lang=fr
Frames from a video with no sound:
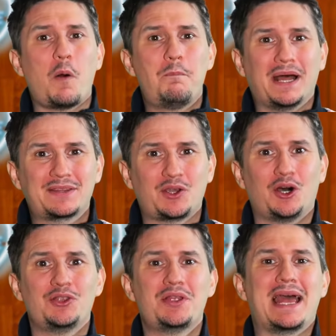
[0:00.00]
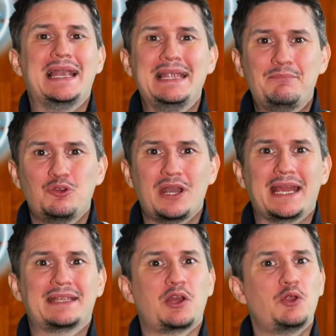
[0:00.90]
en patronne, les Blue
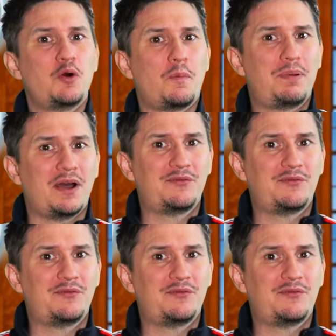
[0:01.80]
Lights n'ont pas